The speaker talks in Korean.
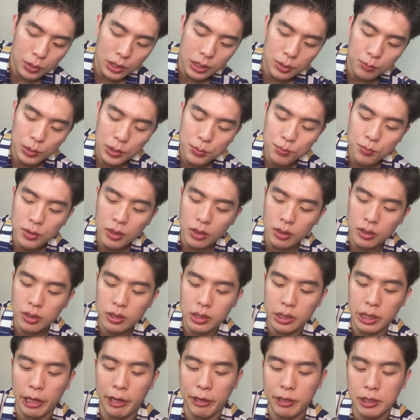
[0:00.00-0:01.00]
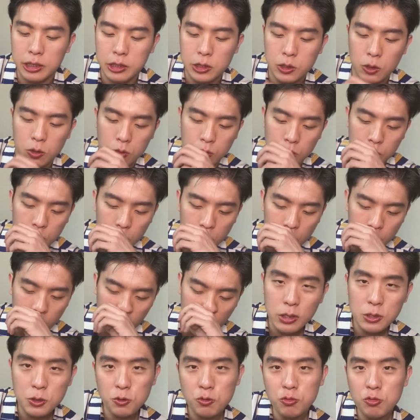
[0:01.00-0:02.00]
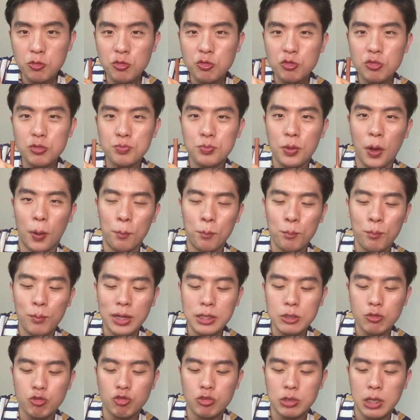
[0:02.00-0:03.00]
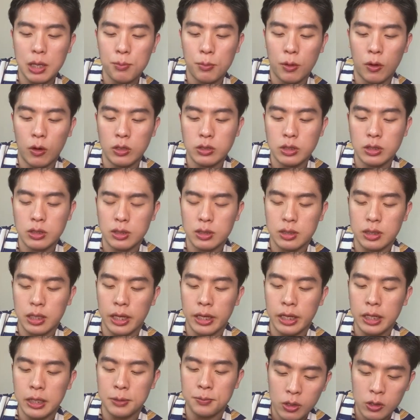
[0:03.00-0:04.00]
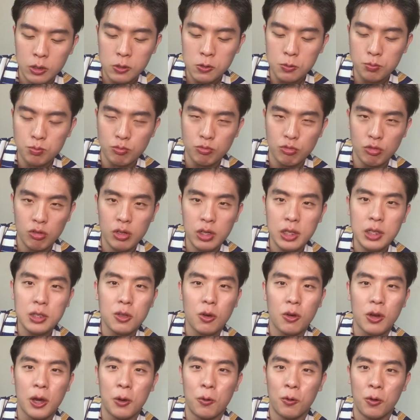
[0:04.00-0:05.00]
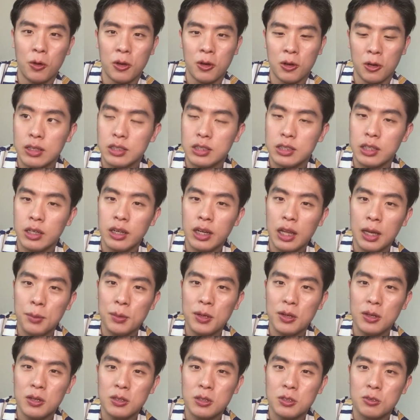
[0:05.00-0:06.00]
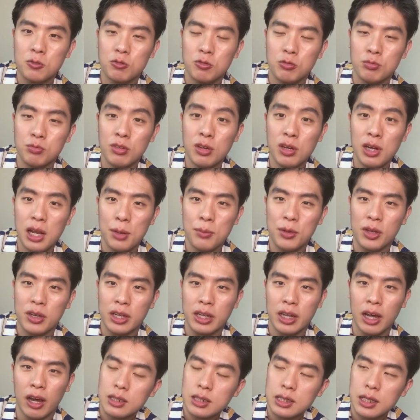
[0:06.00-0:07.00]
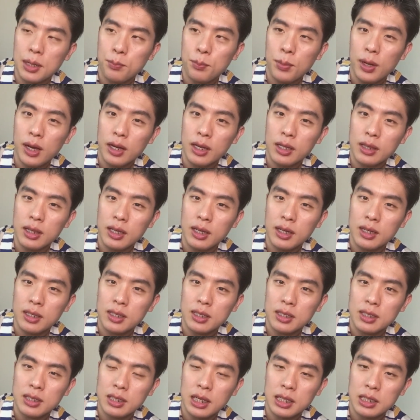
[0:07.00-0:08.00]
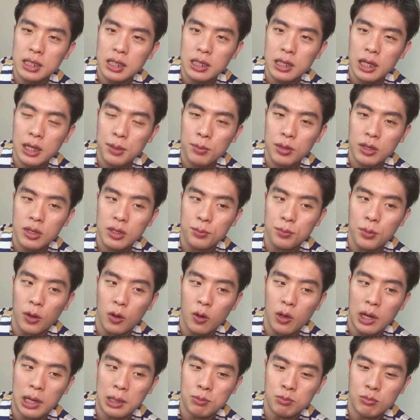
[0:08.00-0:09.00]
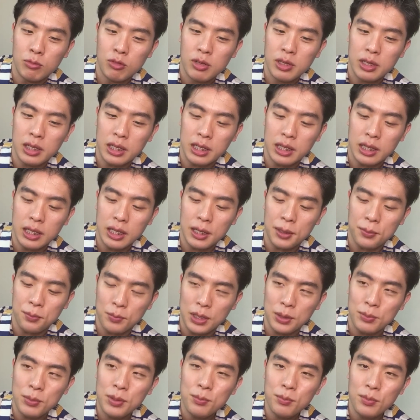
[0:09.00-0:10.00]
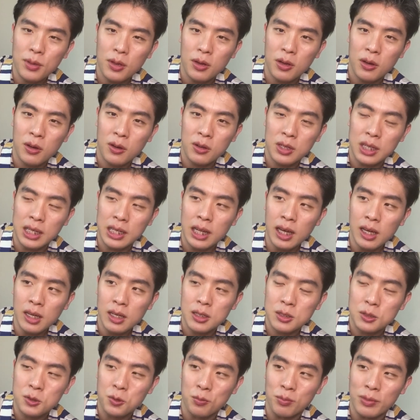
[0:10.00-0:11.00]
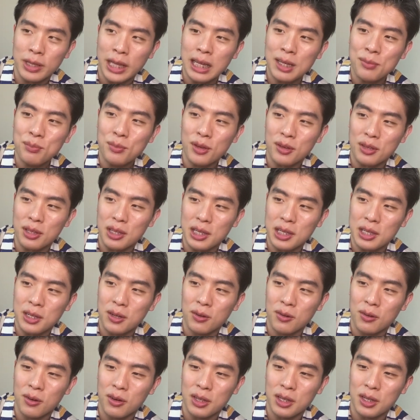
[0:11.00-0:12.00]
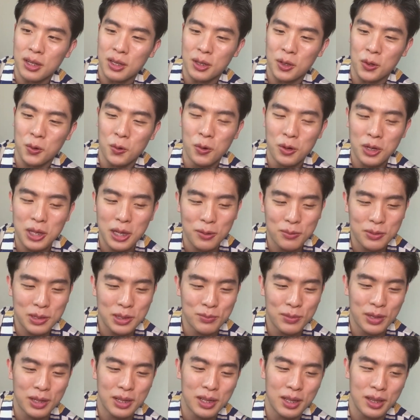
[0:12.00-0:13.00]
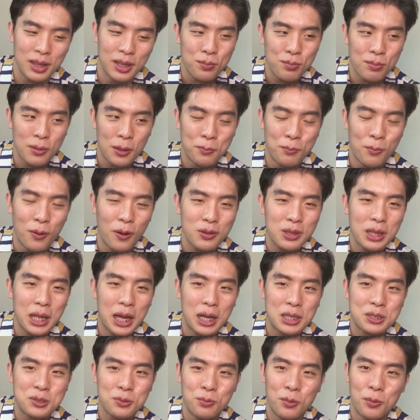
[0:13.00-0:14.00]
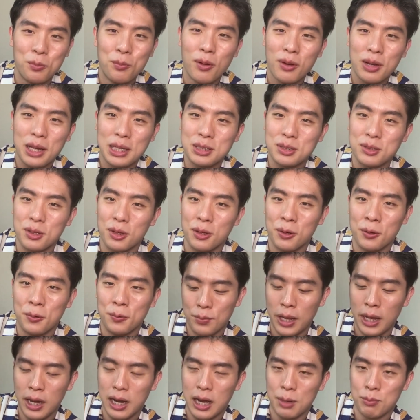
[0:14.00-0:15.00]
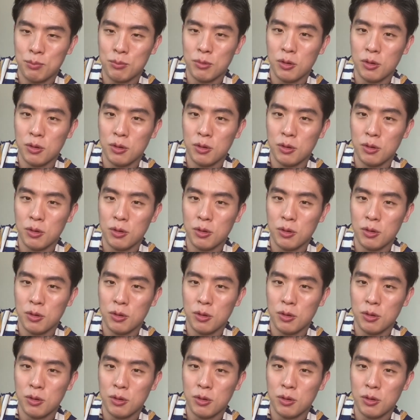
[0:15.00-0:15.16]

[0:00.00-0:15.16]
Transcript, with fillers: 비빔면은 개인적으로 순수 면만 두 개 먹었을 때는 좀 물리더라고요. 진라면 같은 국물라면이나 짜파게티 같은 짜장라면은 별로 안 물리는데 비빔면이나 좀 냉면 이런 거는 고기 없으면은 먹다가 좀 못 먹겠어요. 배가 안